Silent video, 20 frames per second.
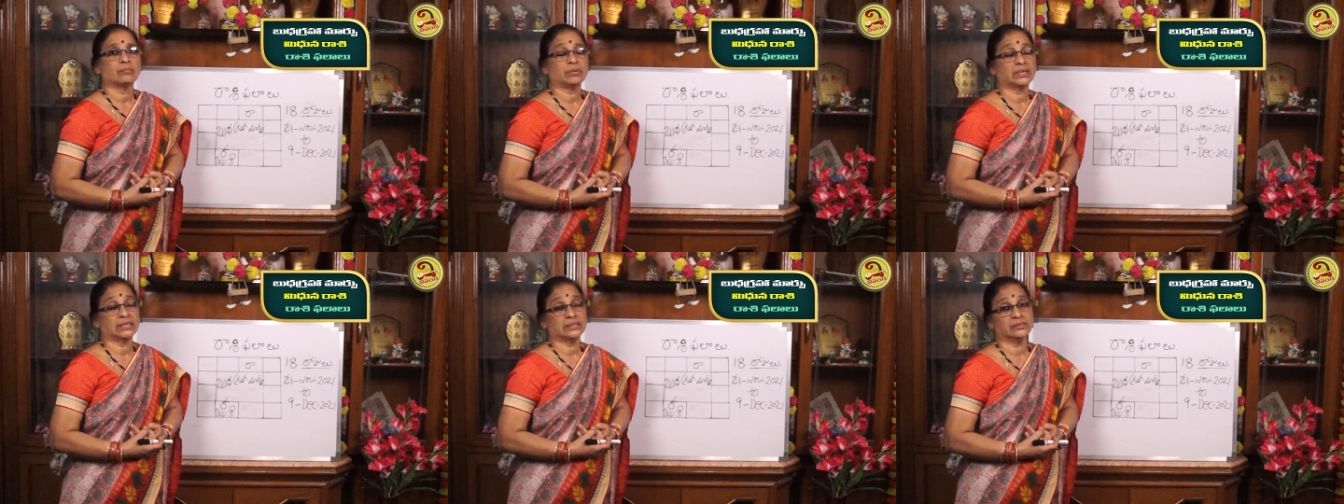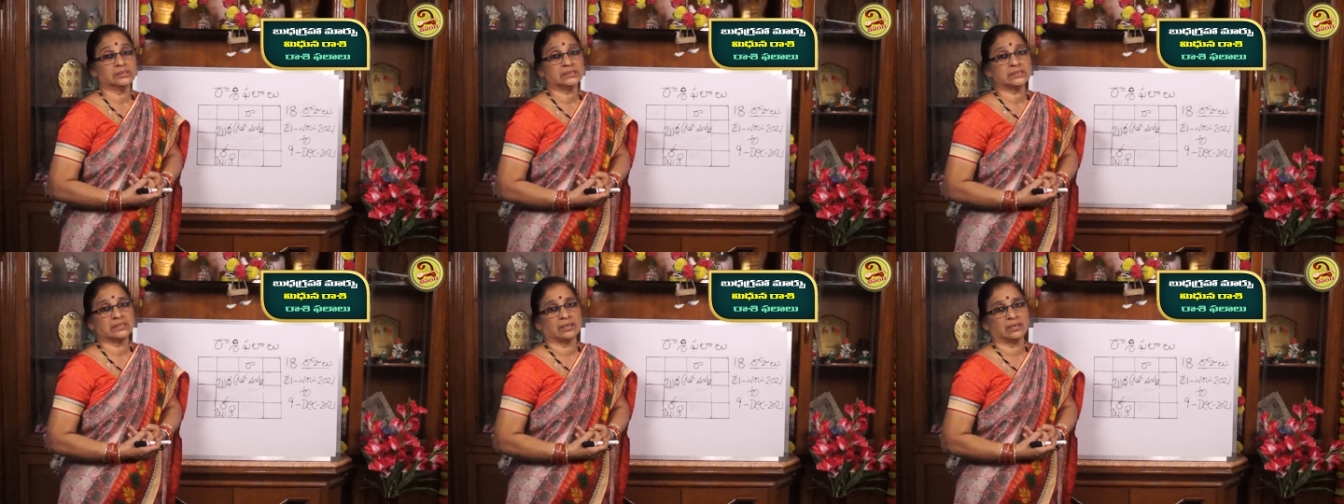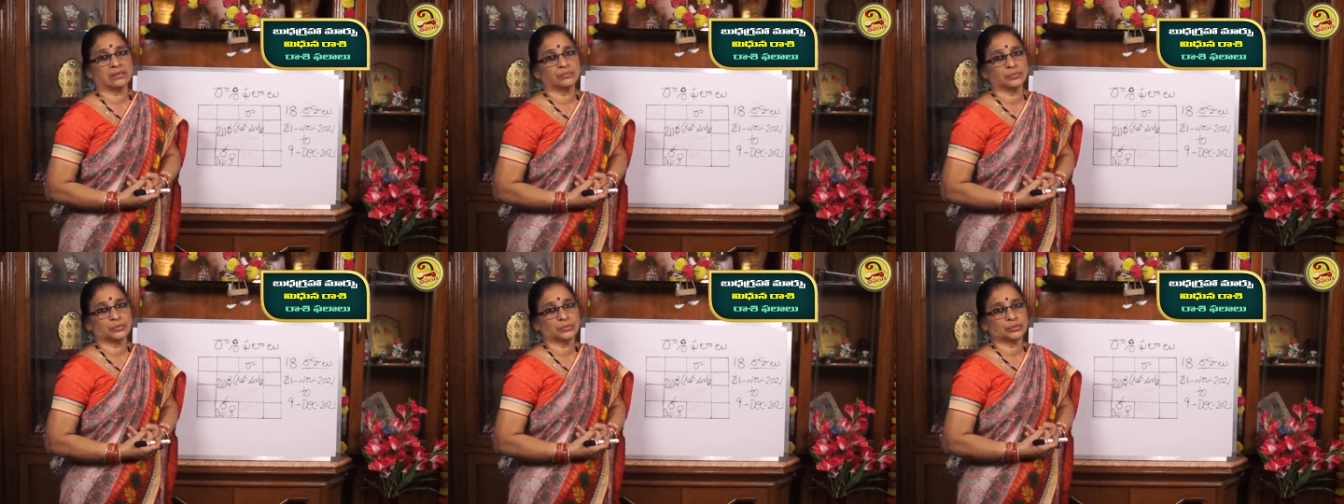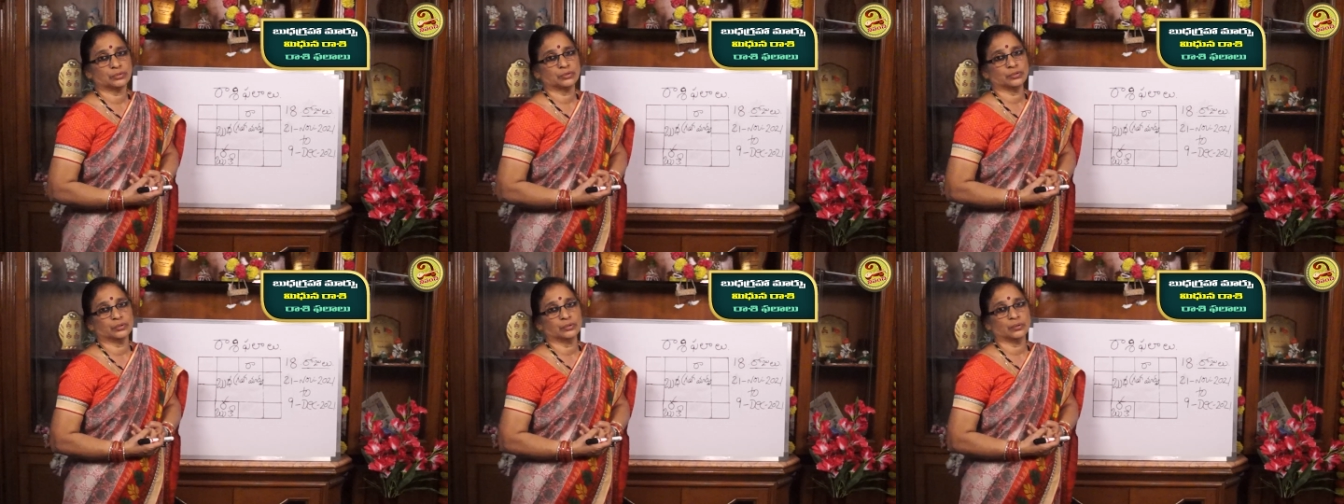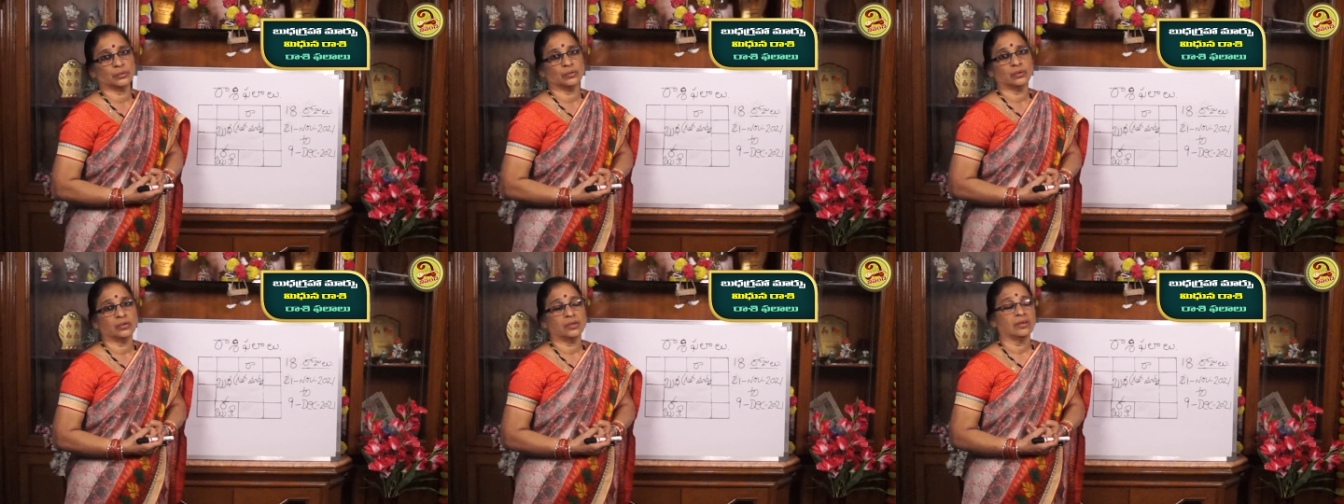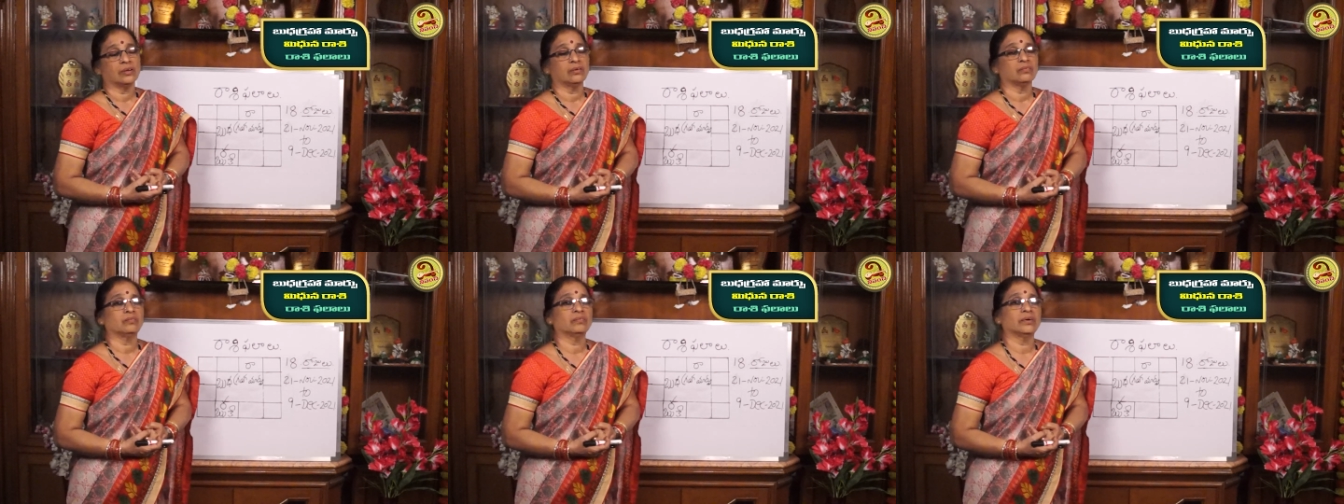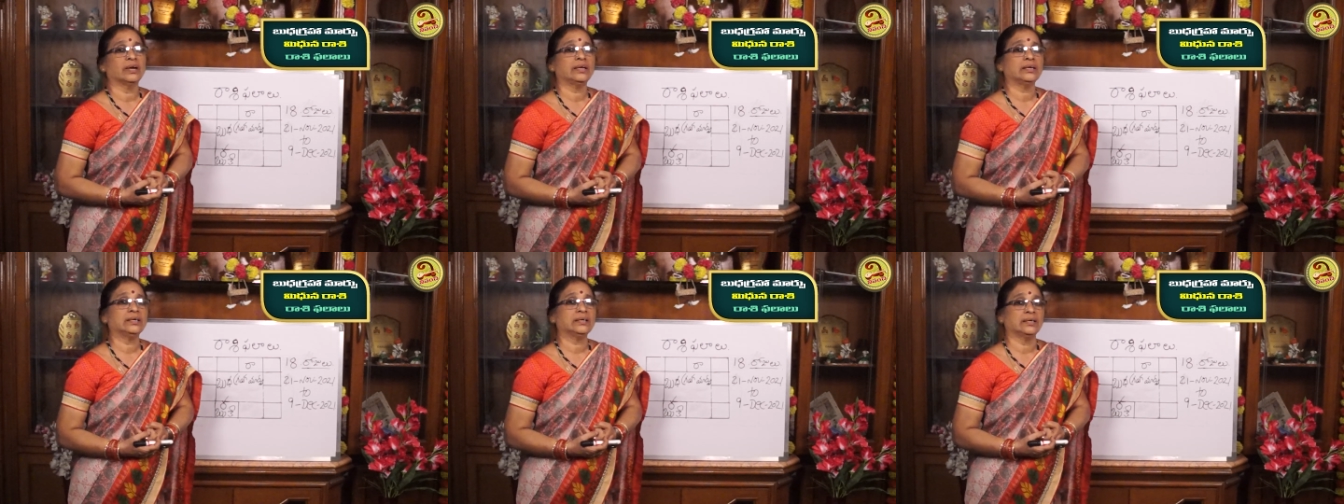పదవ స్థానం అవుతుందో
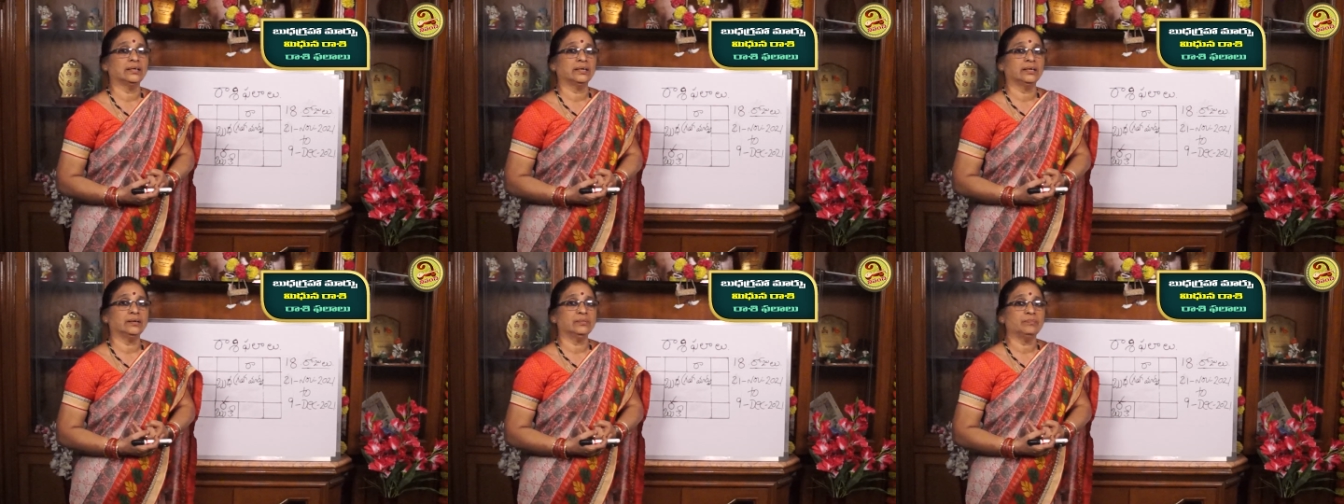వారికి